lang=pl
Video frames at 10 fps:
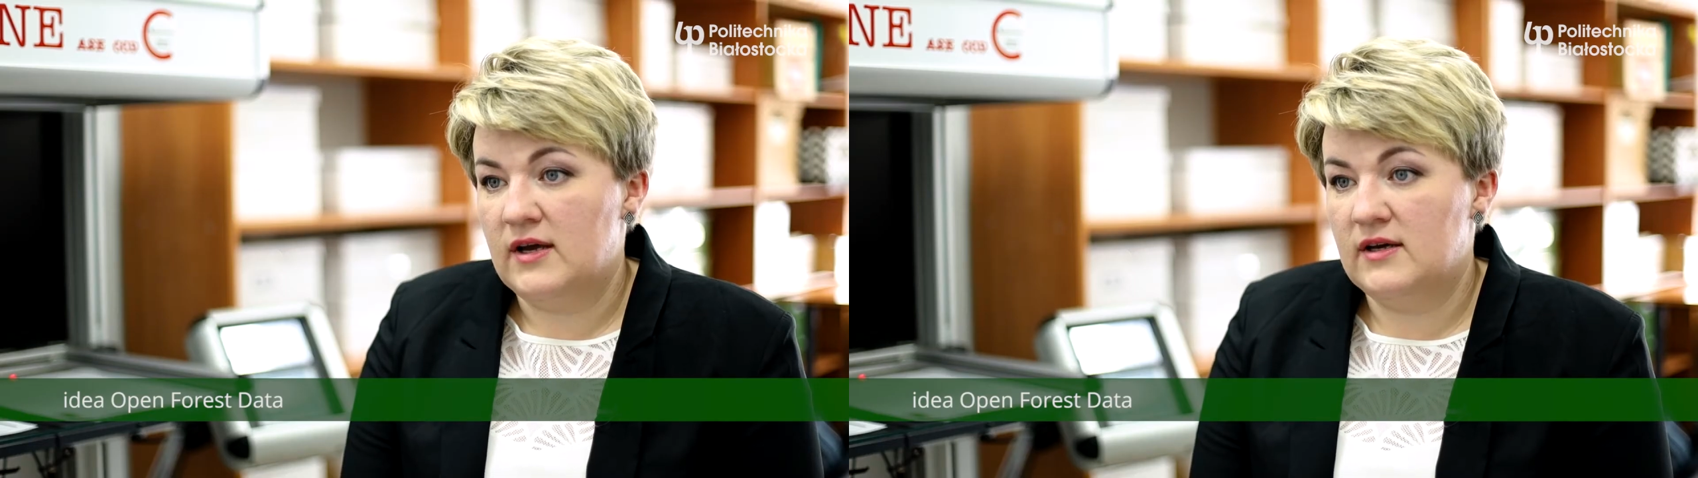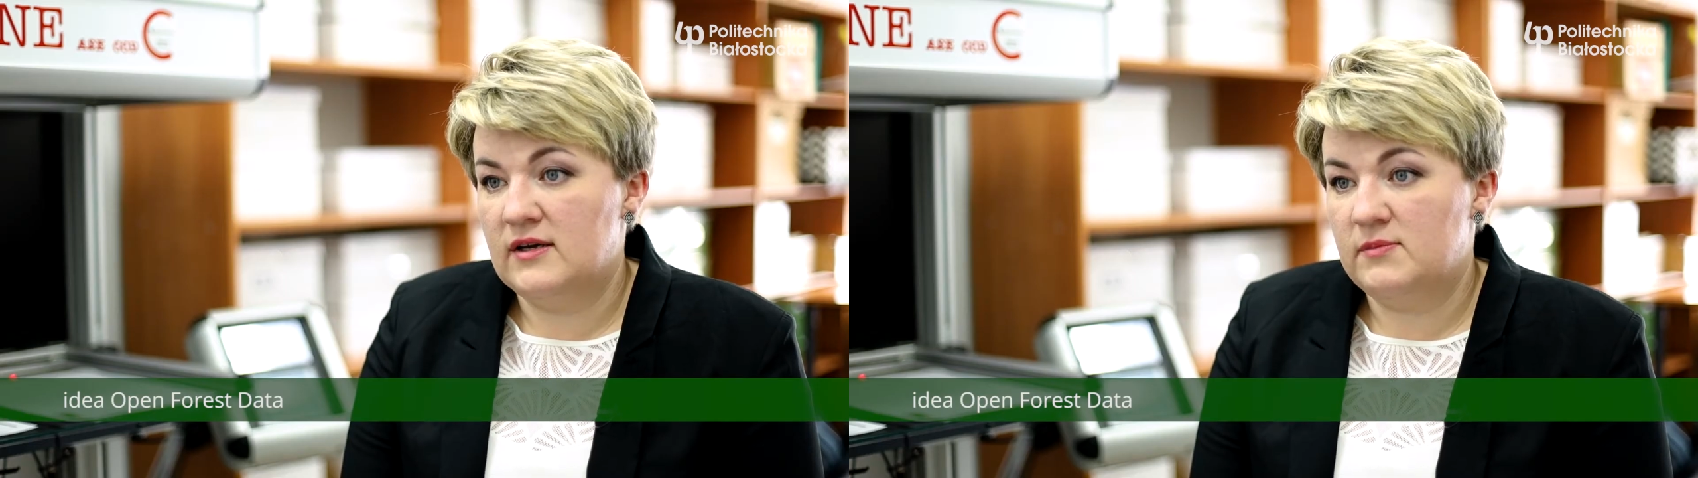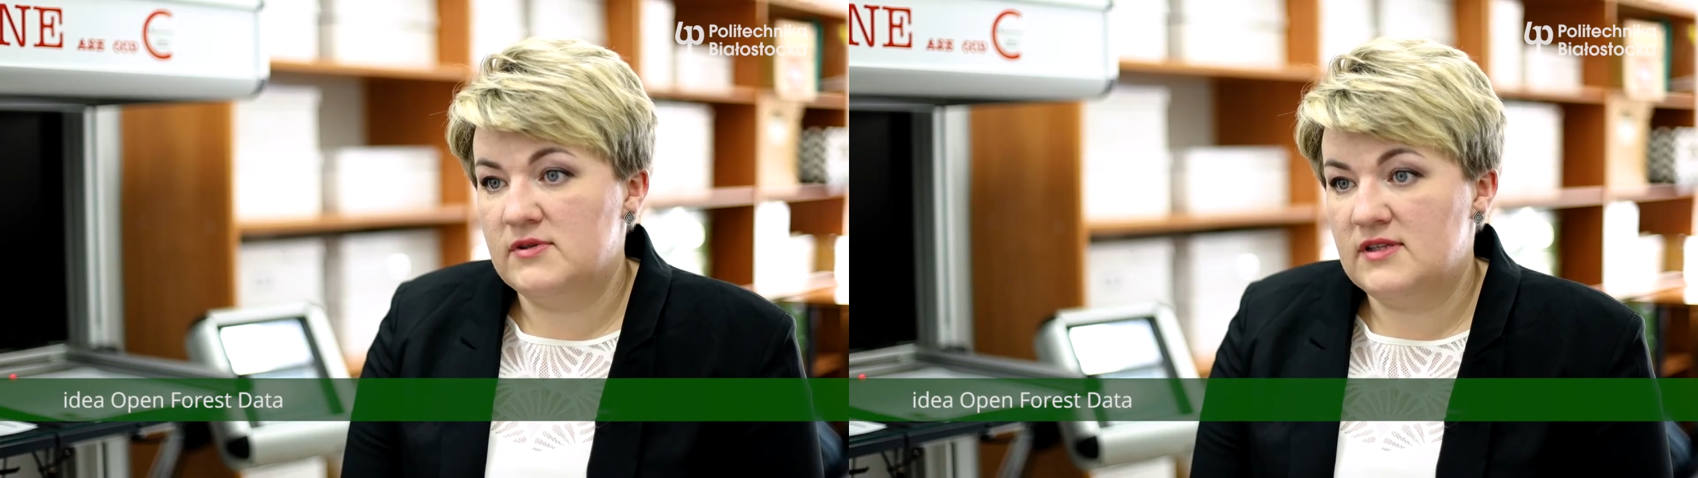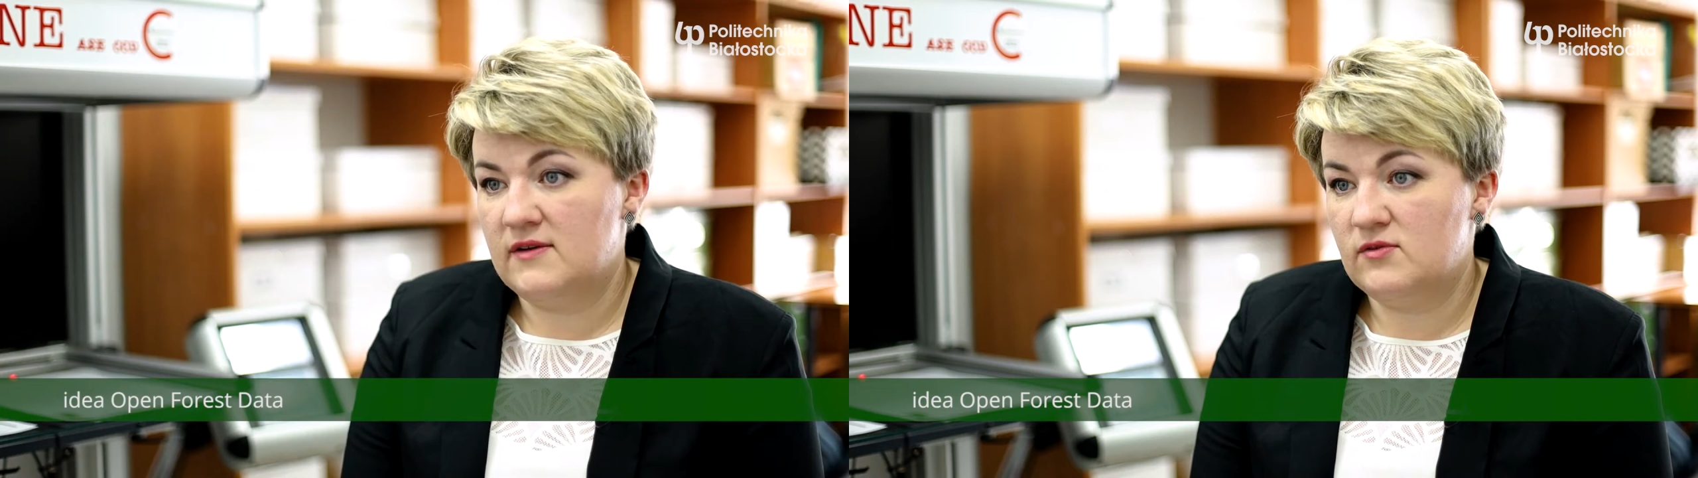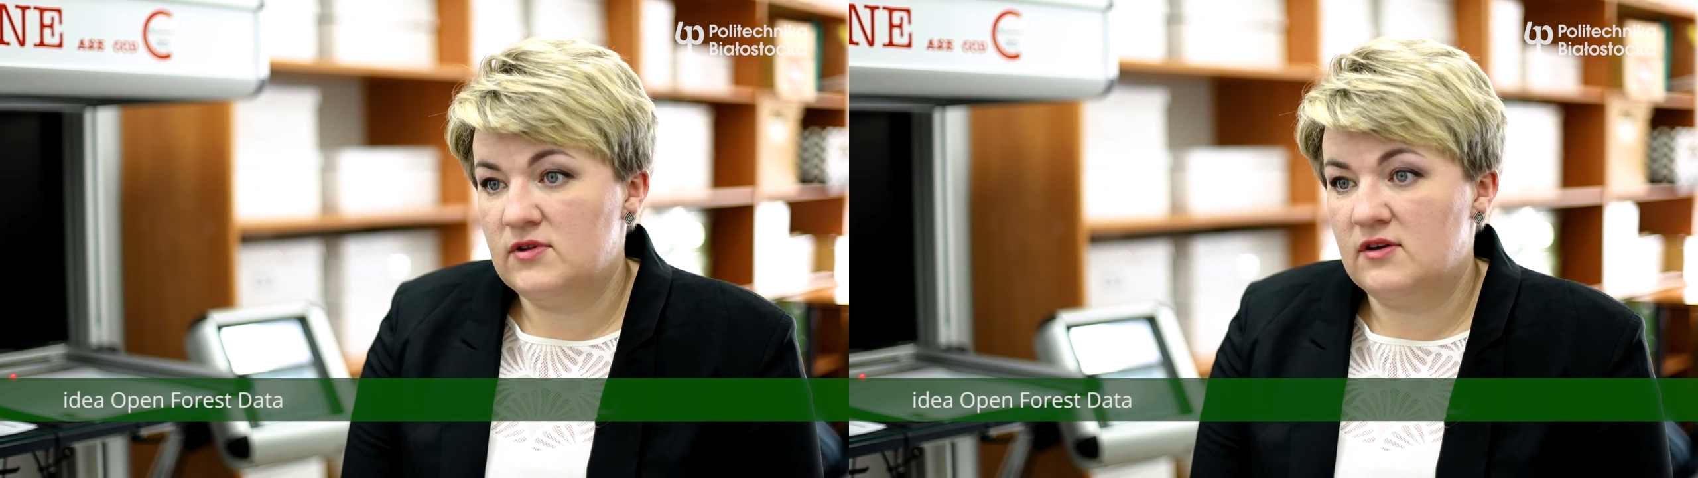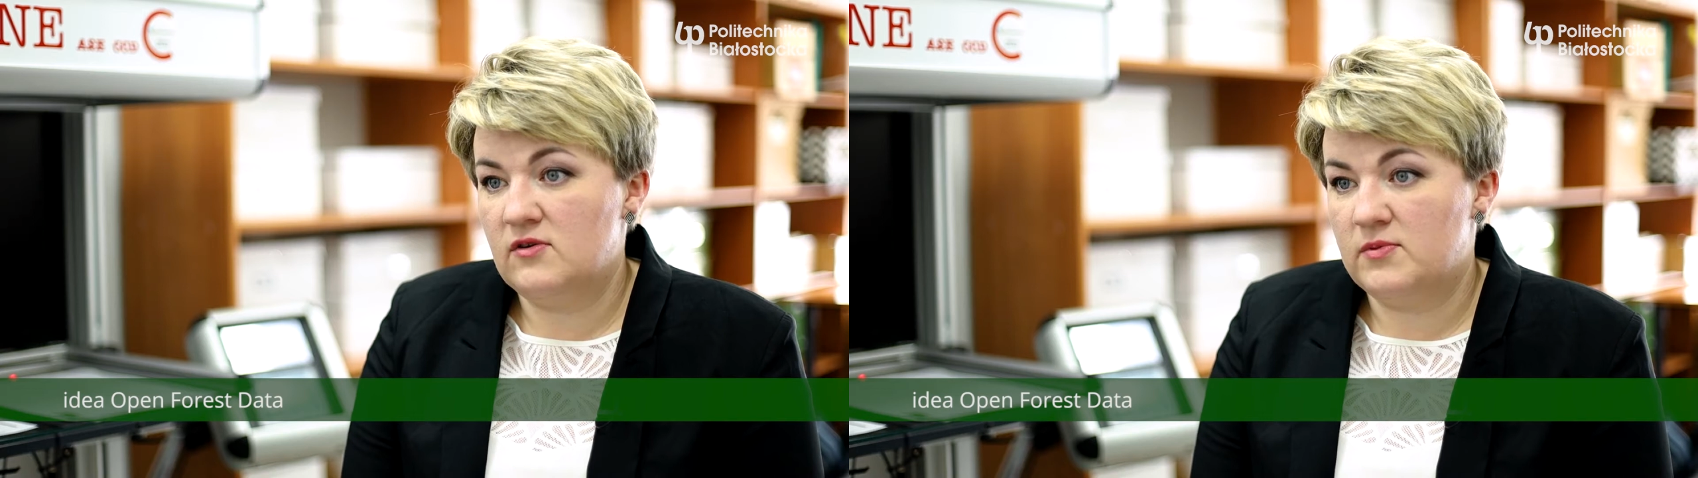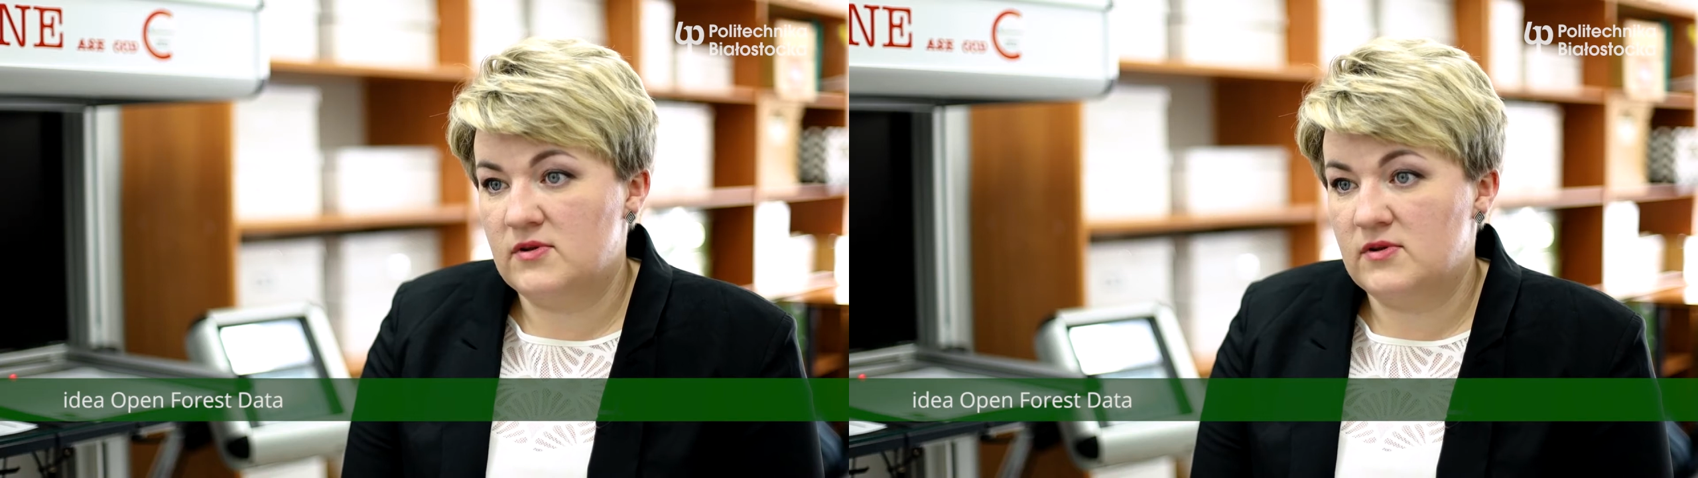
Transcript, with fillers: E, podstawą tego